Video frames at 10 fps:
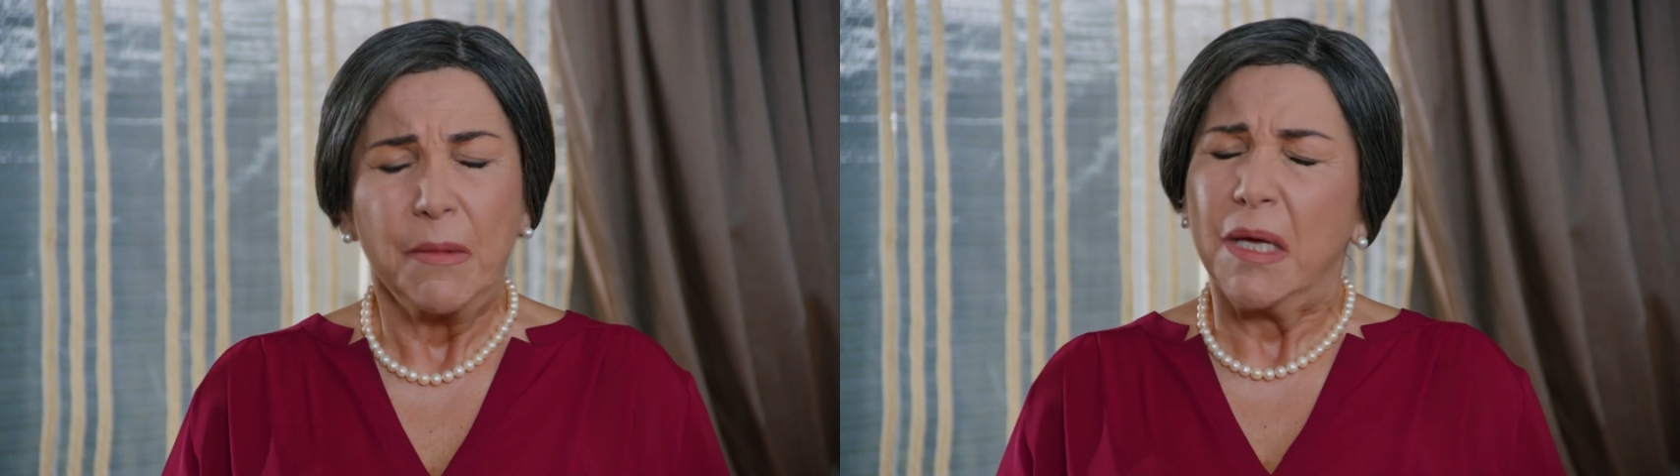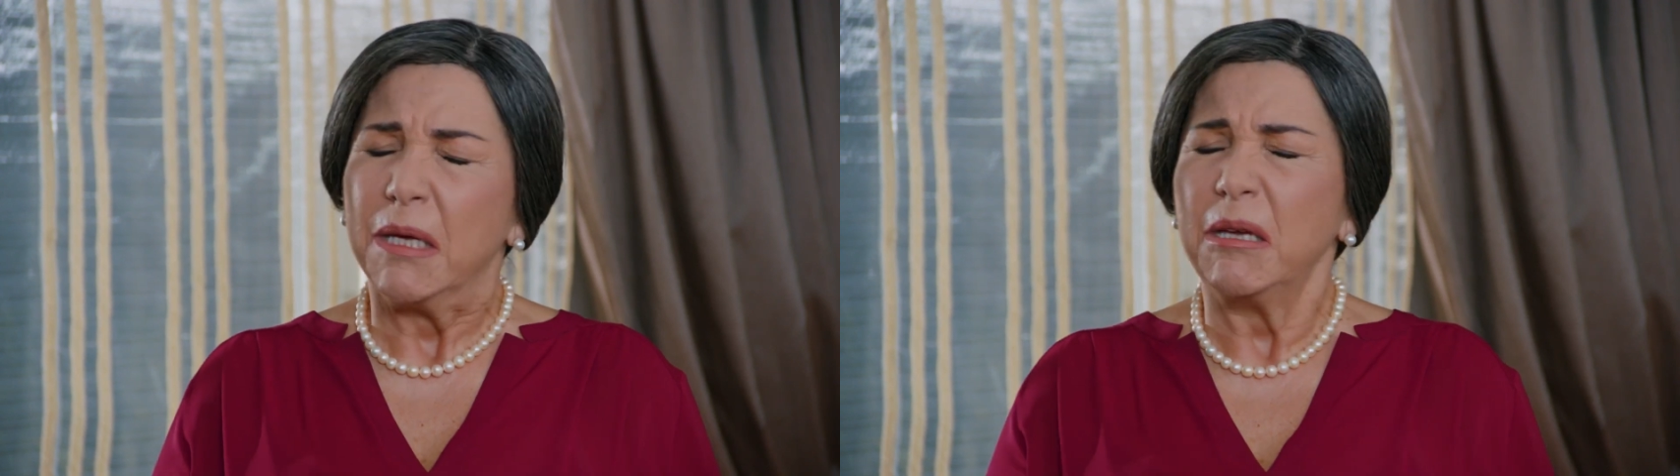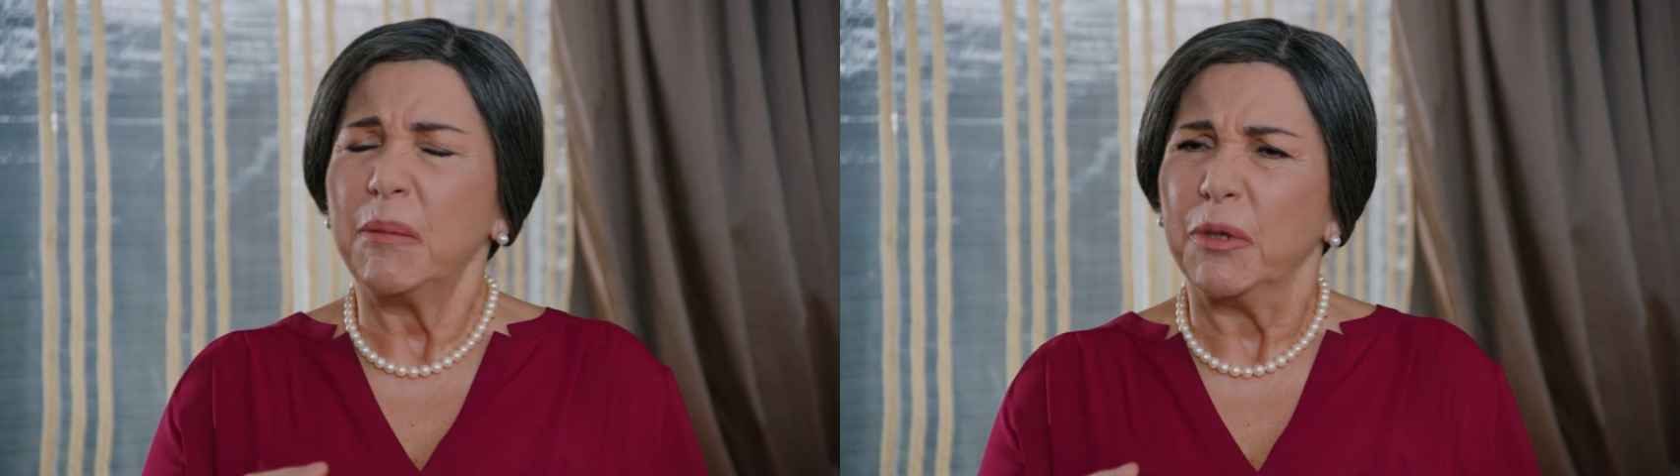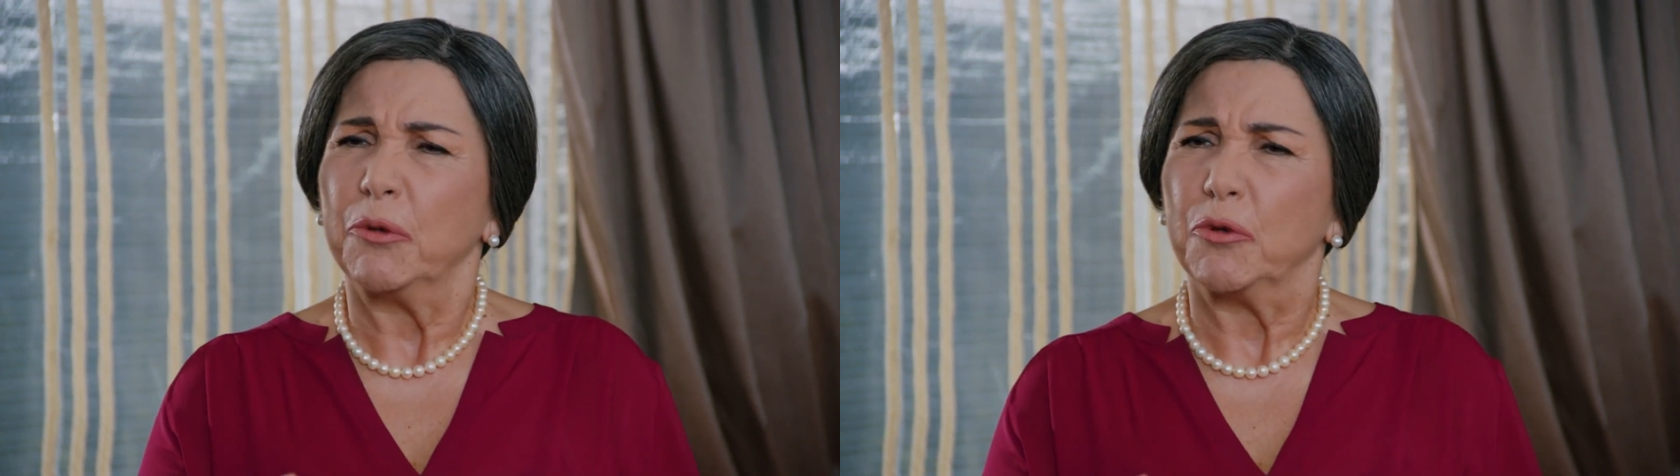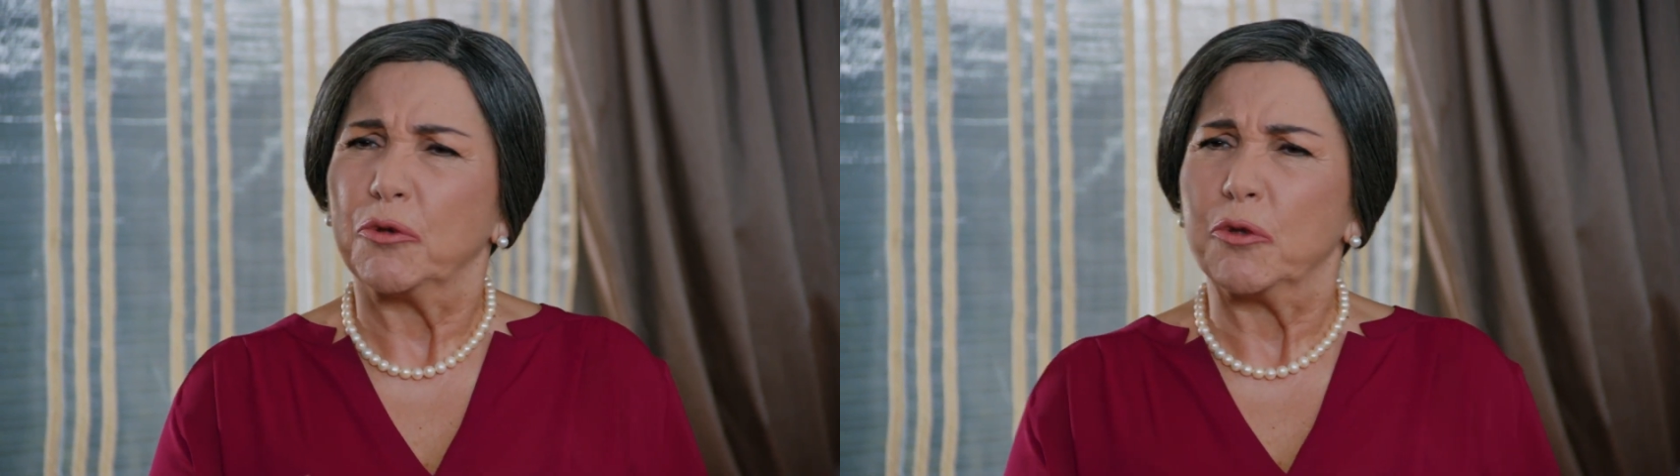Quiero que
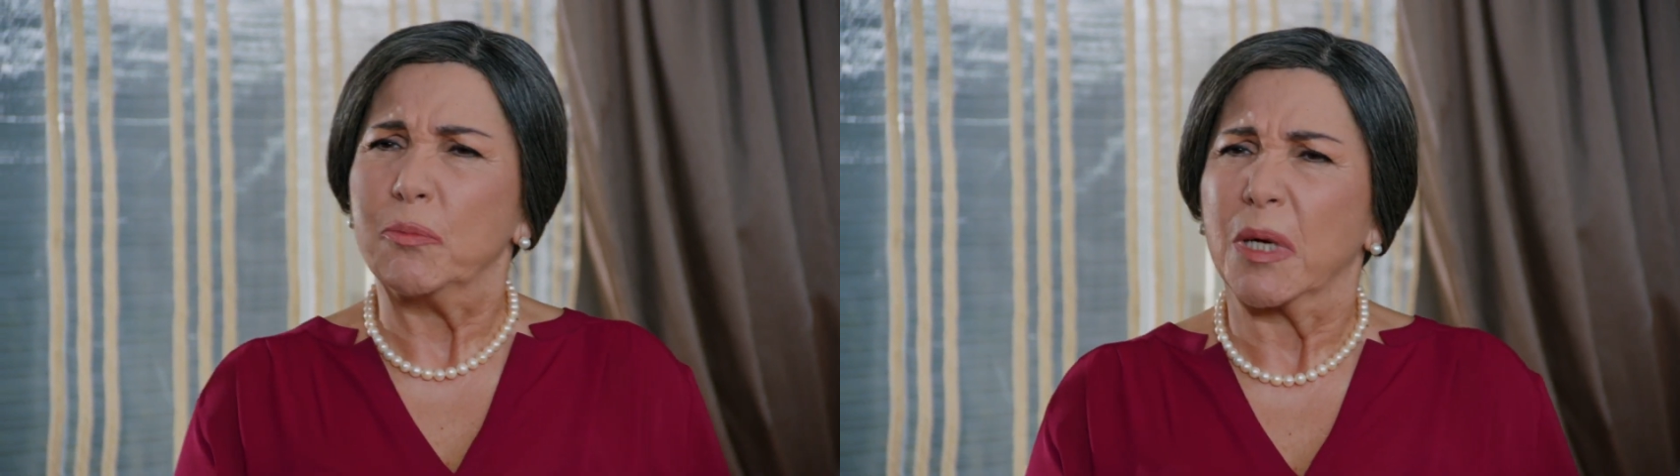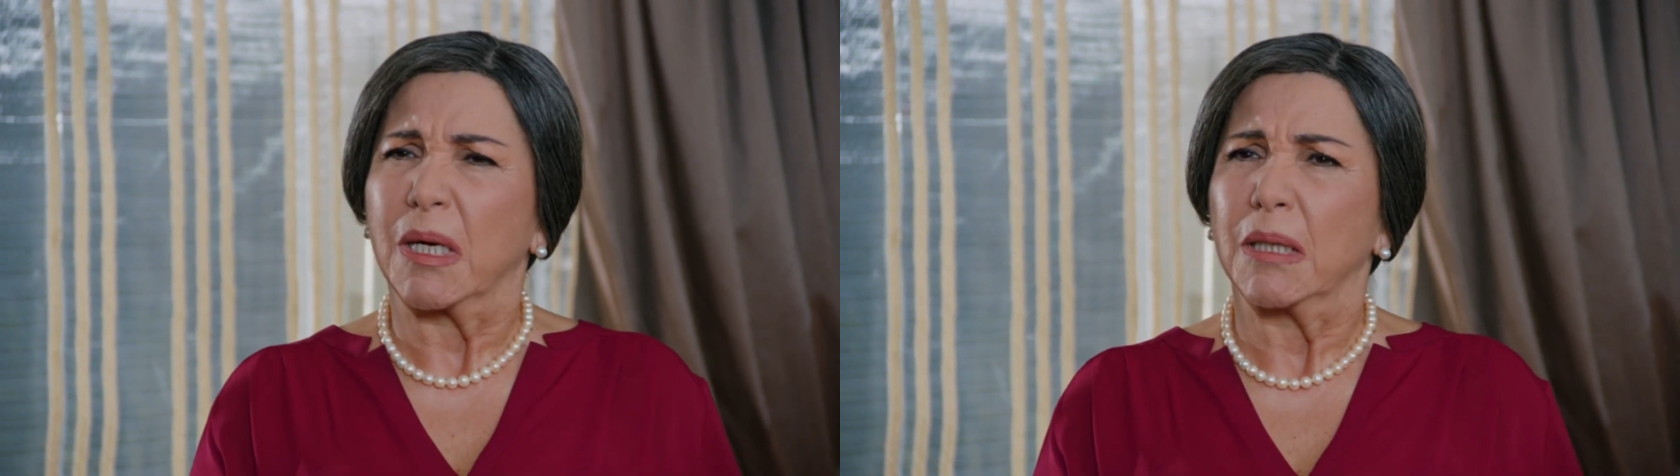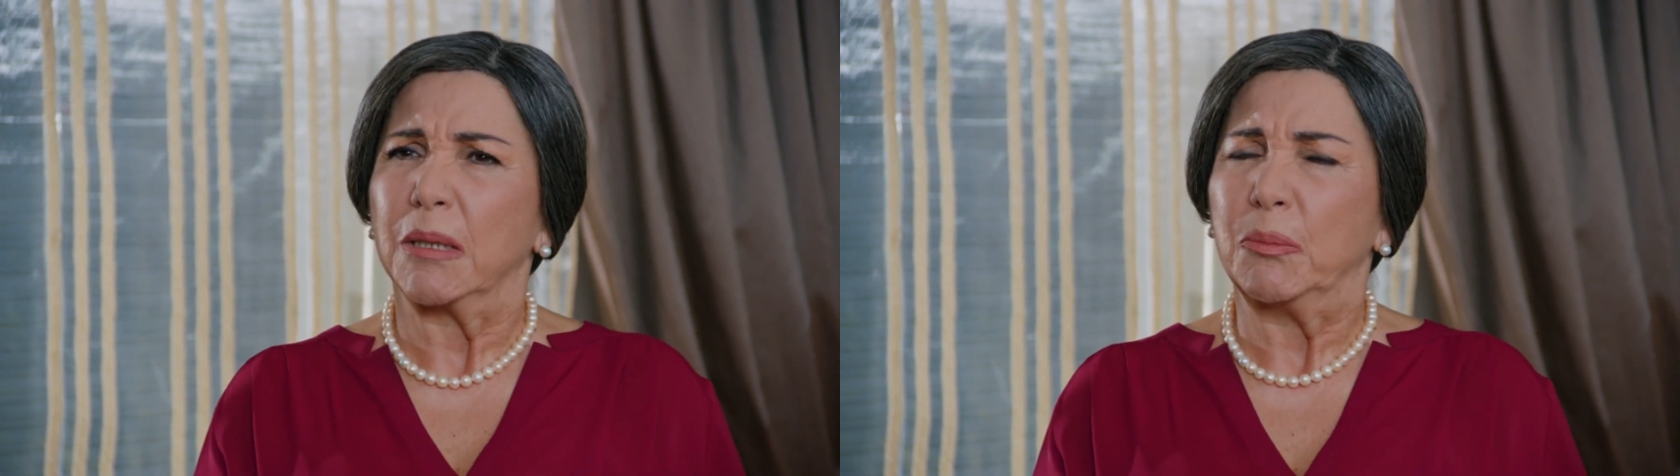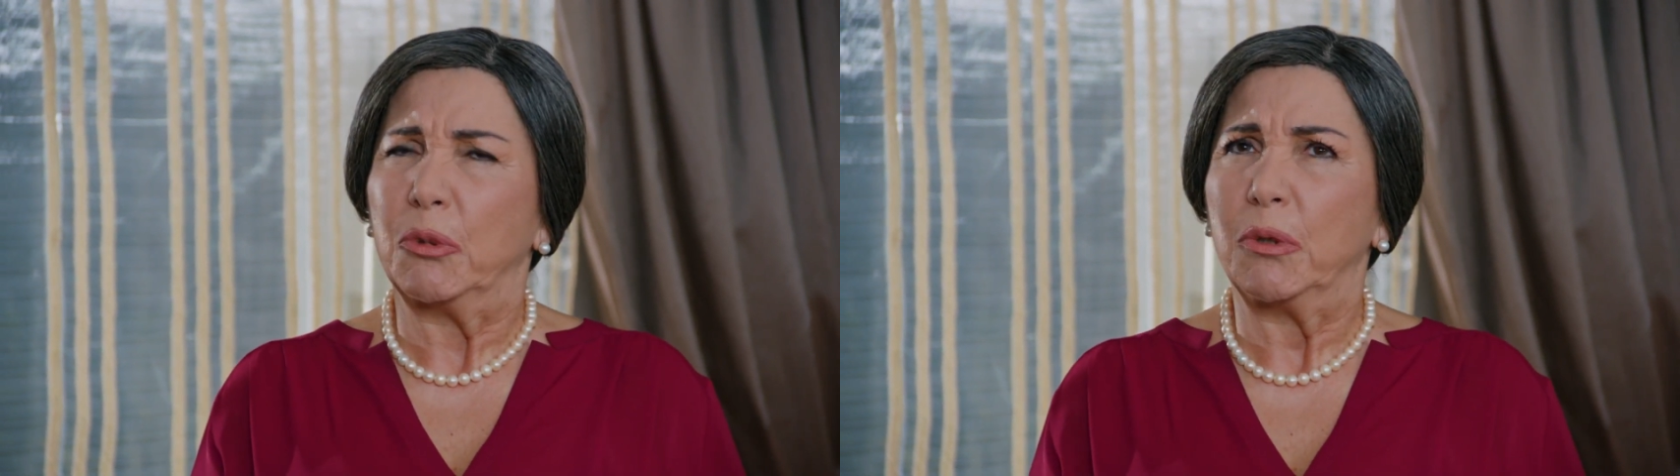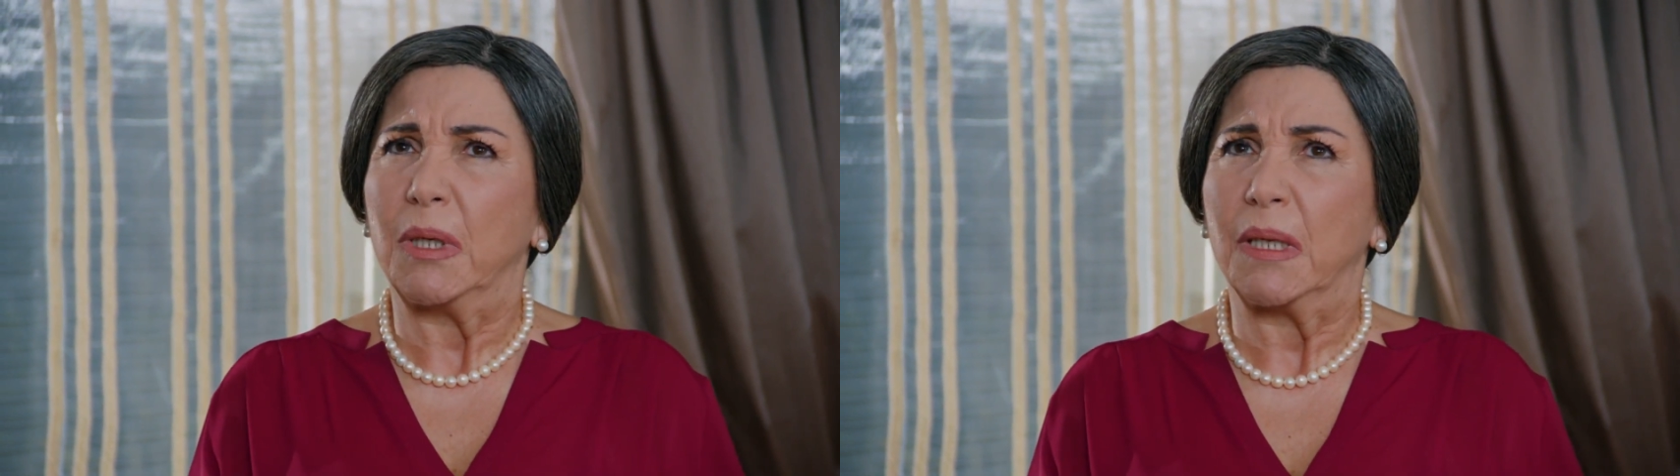pienses bien, tal
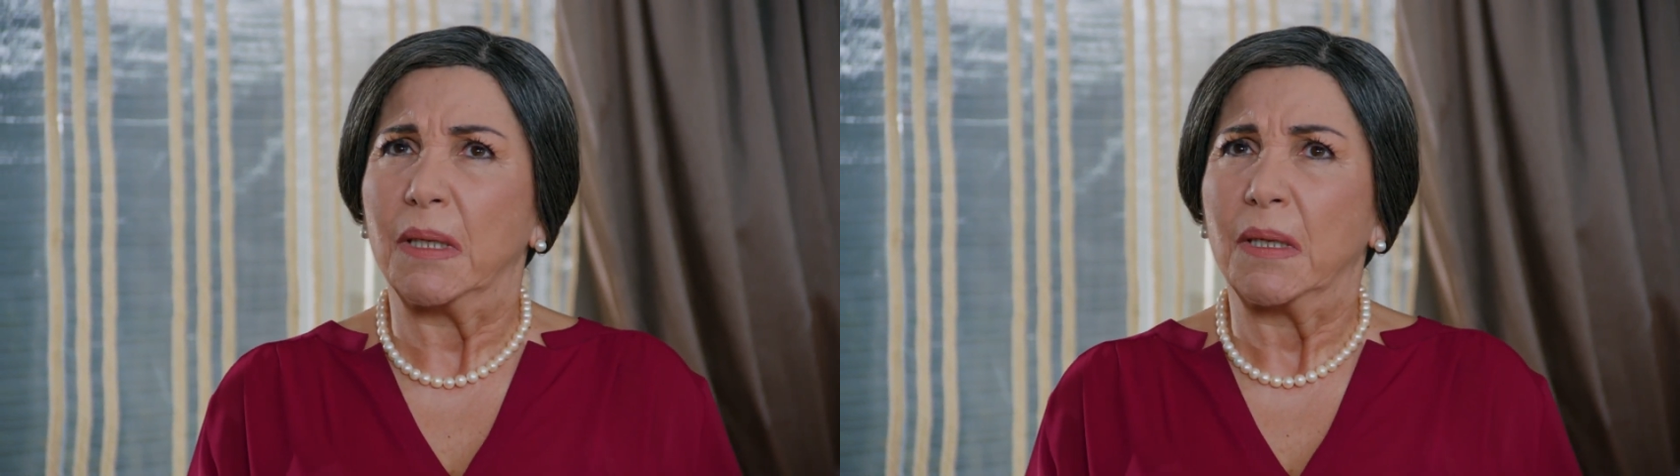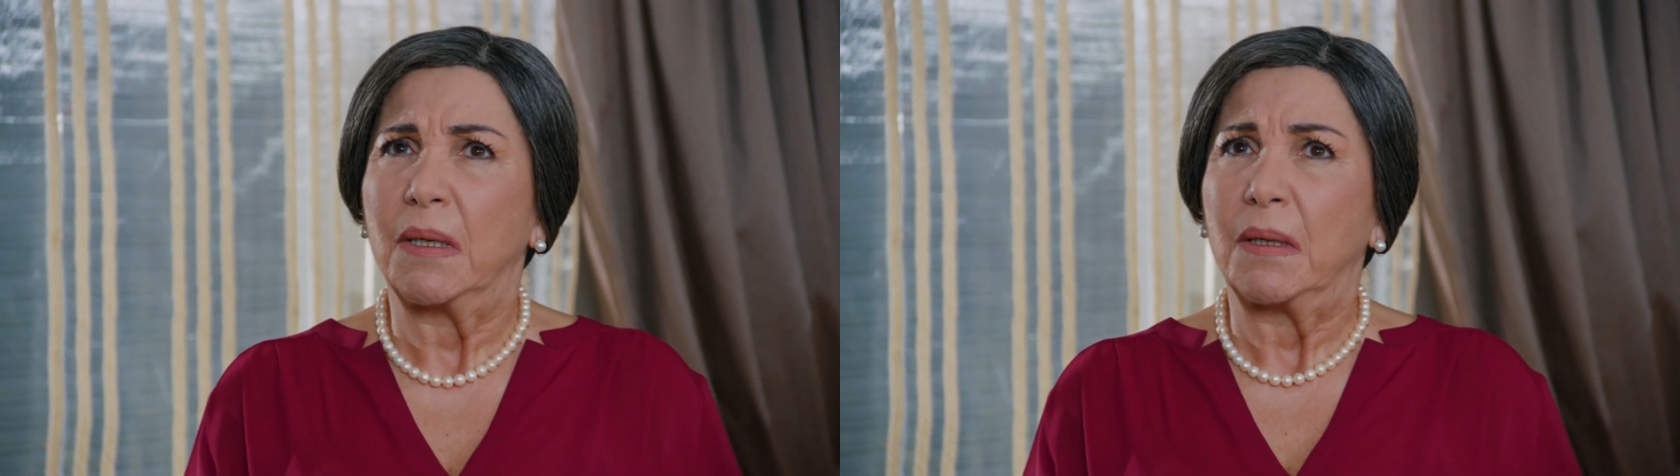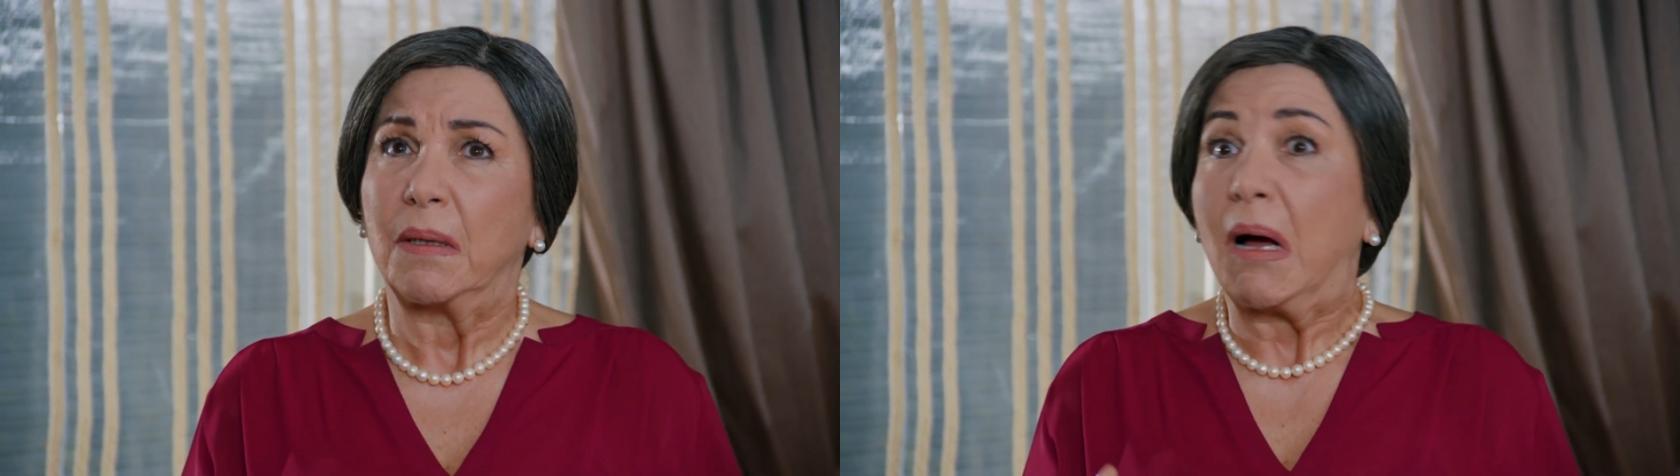vez.